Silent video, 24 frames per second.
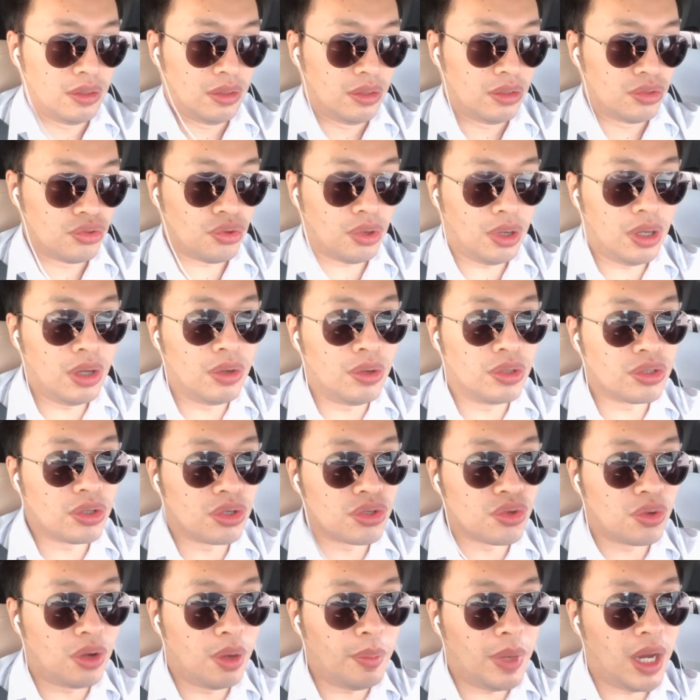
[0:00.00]
所以我就
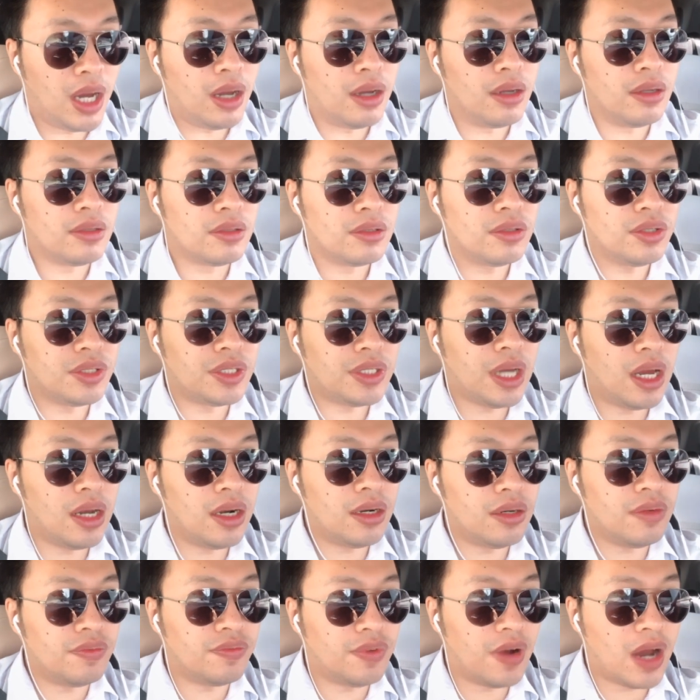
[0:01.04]
说嘛，就像
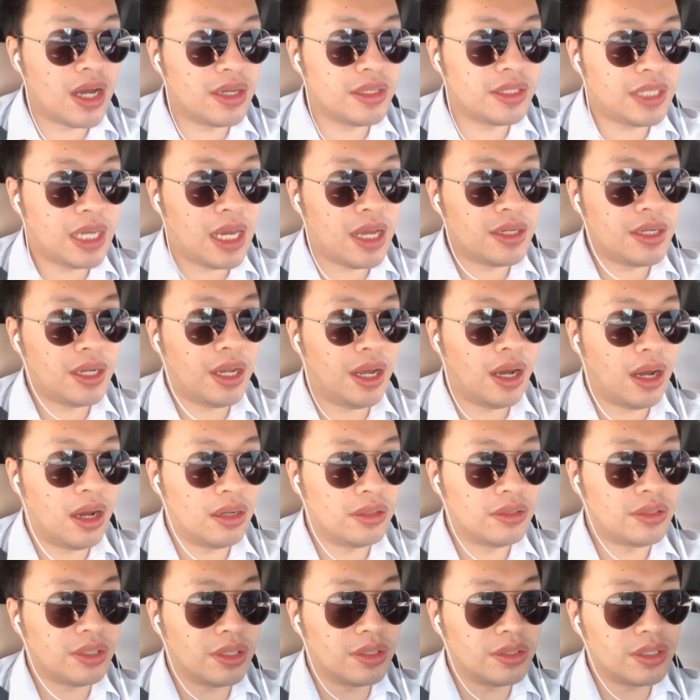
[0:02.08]
王健这样
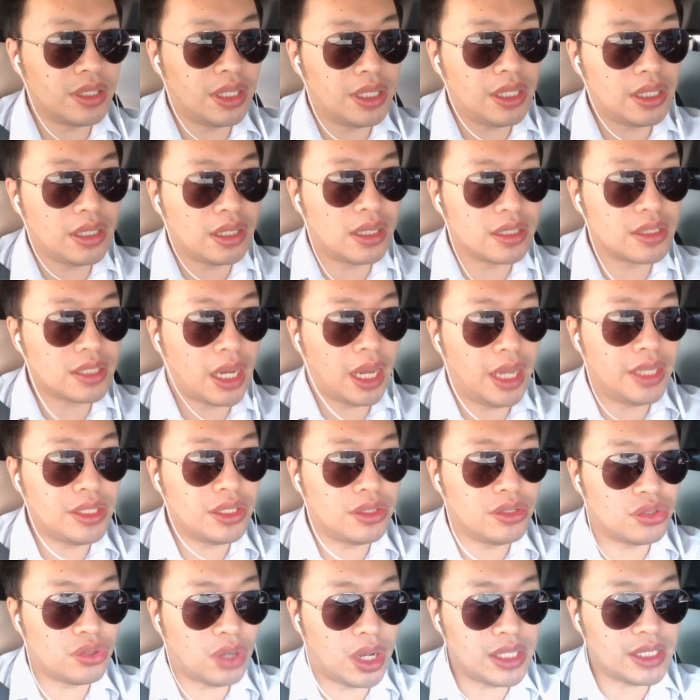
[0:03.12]
顶着一个财
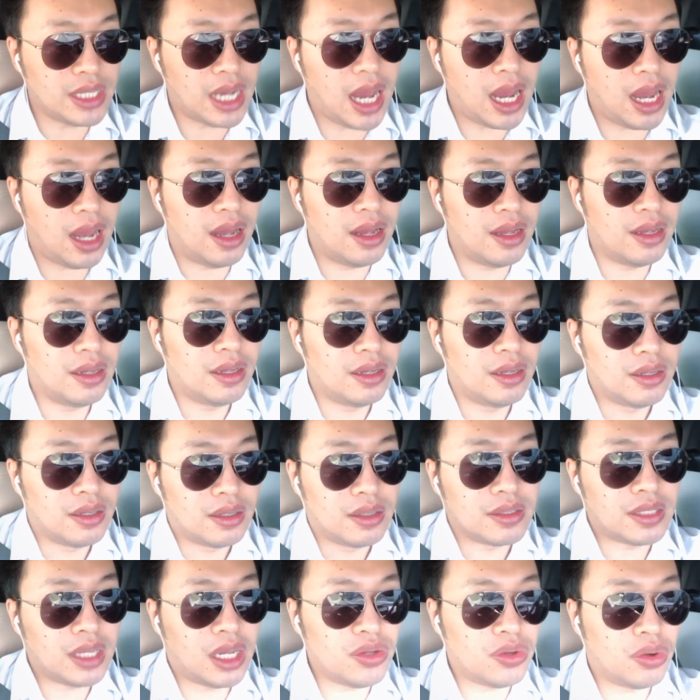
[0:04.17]
经专家，
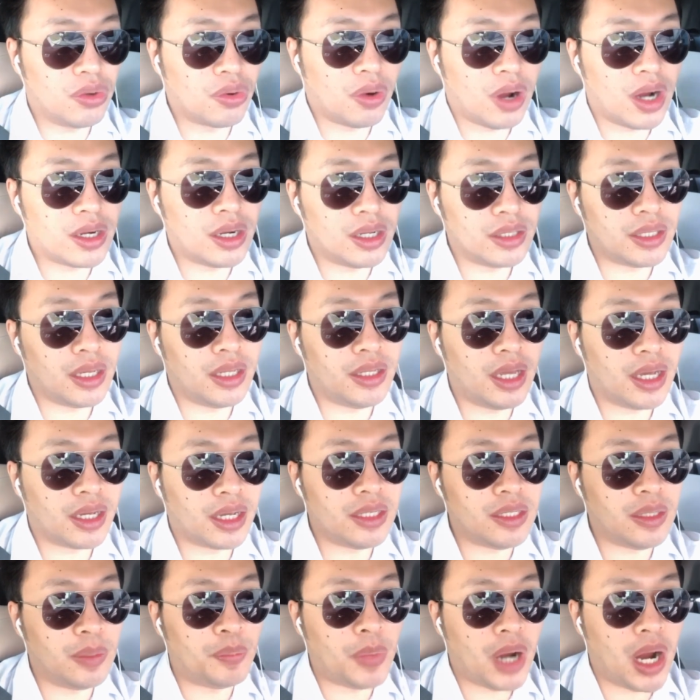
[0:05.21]
在油管上天天
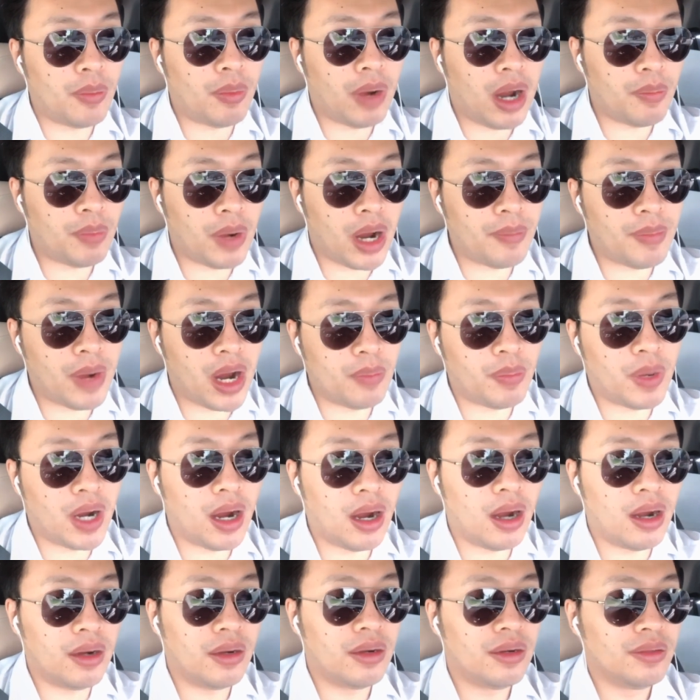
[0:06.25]
给你叭叭叭叭
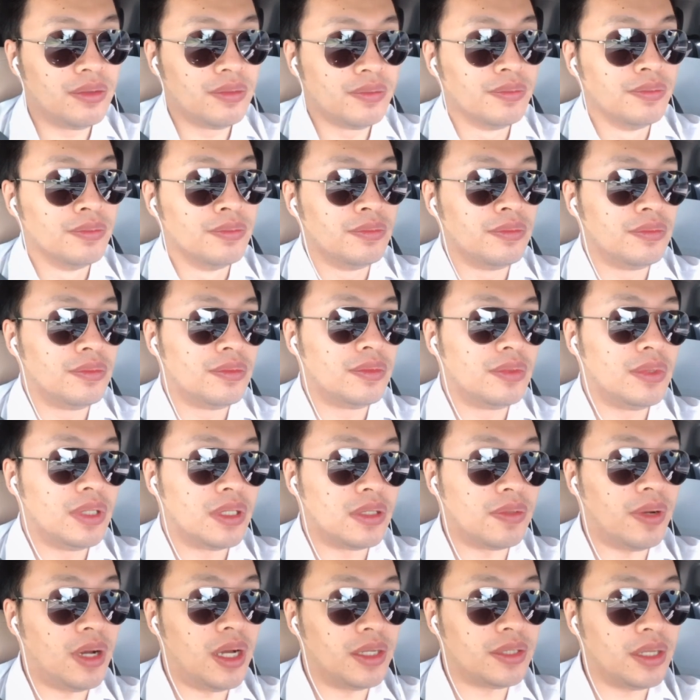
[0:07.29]
叭，
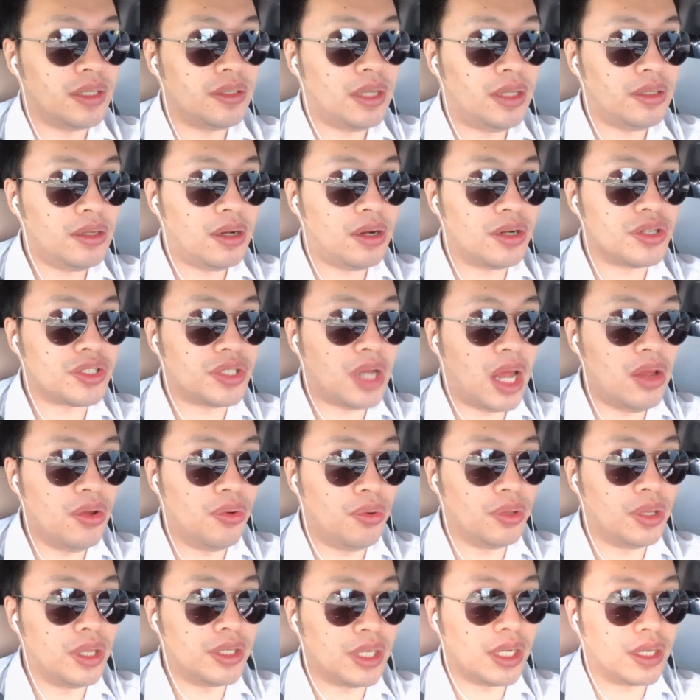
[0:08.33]
是吧？天天在这煽
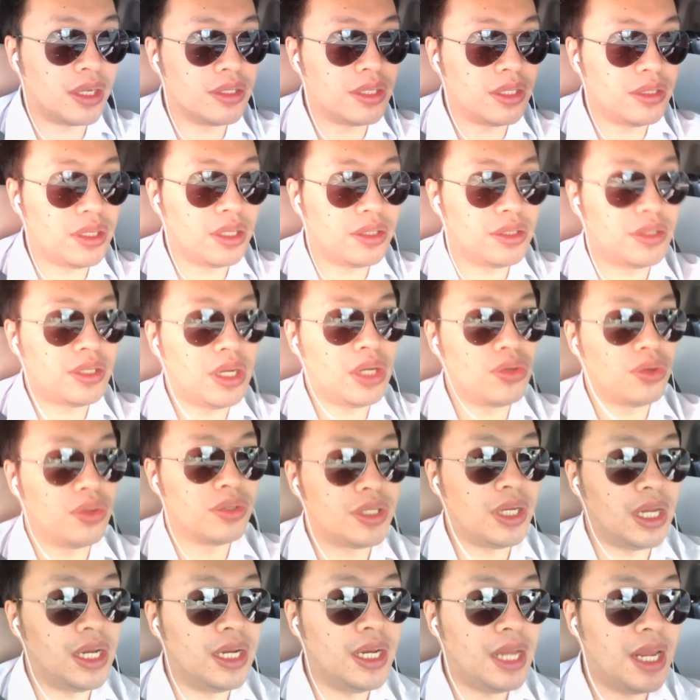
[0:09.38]
火的这个这这这种
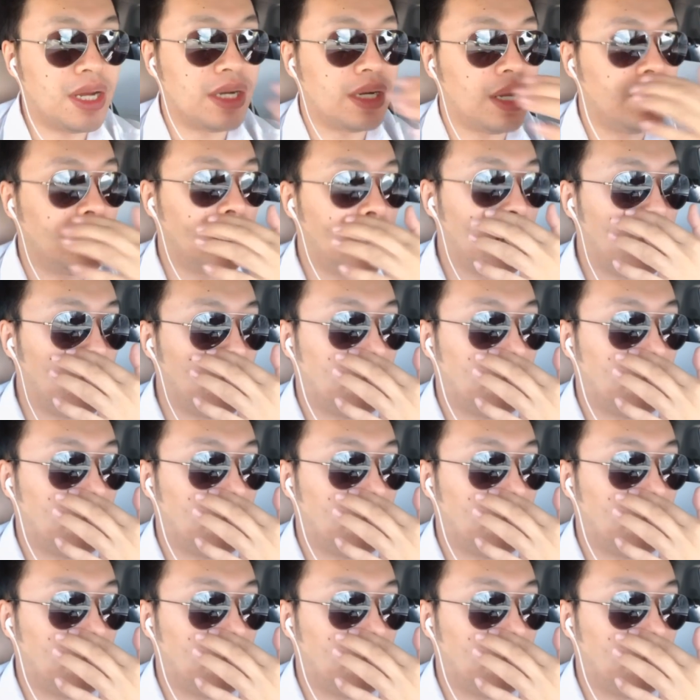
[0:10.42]
这类人呐，